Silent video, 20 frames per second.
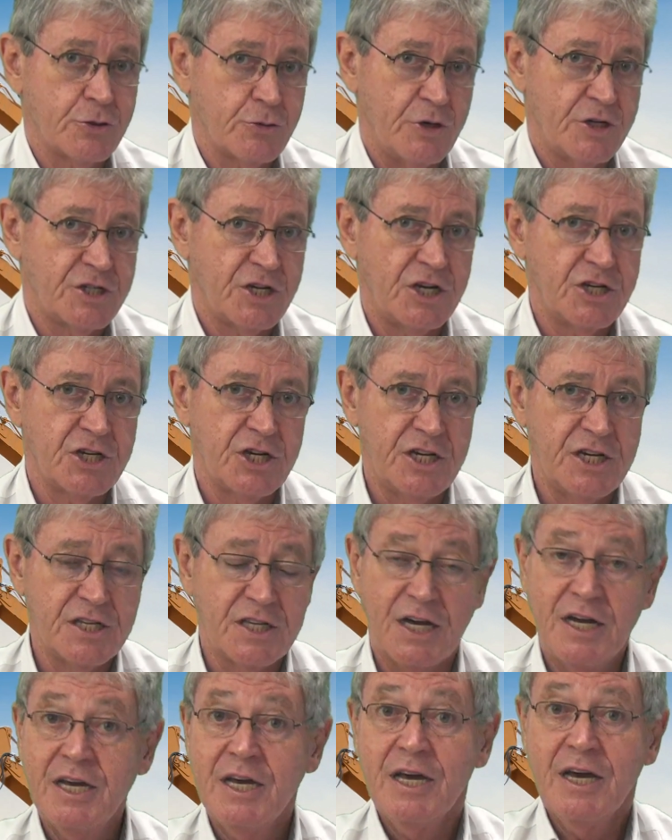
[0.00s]
com a gente
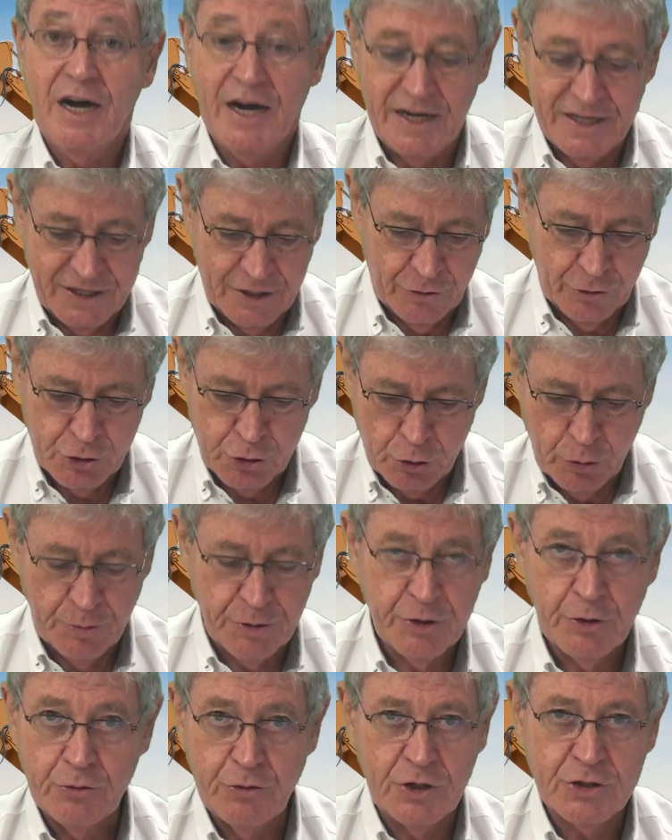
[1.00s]
ainda, ainda não
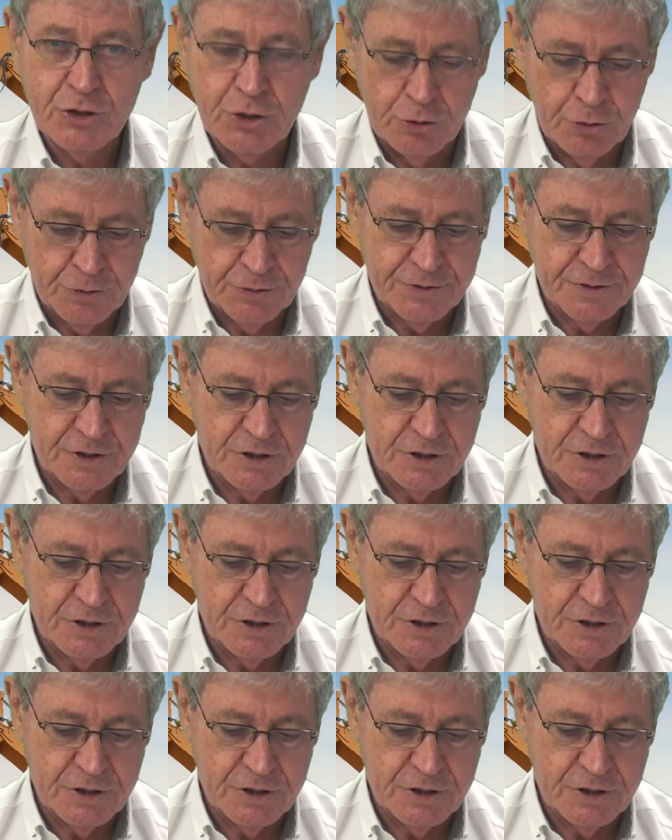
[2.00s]
descobriu o nosso